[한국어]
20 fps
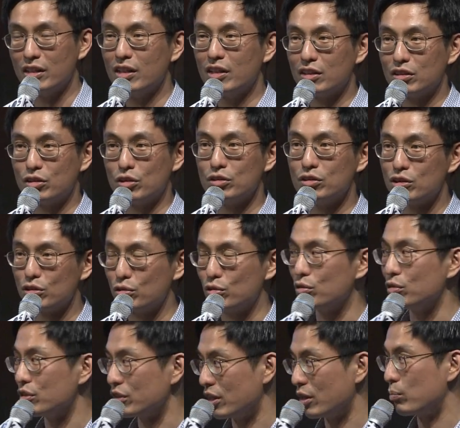그런
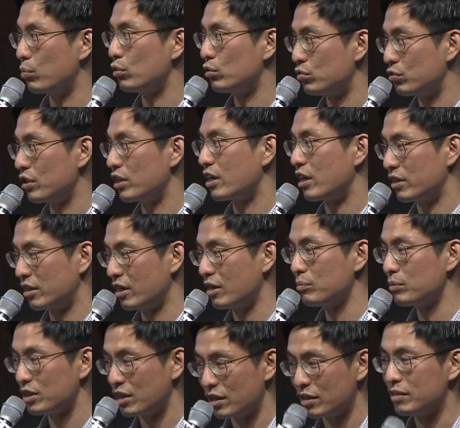식으로 이게 보충이
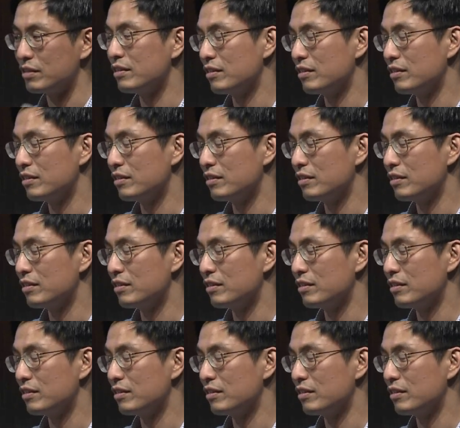가능합니다.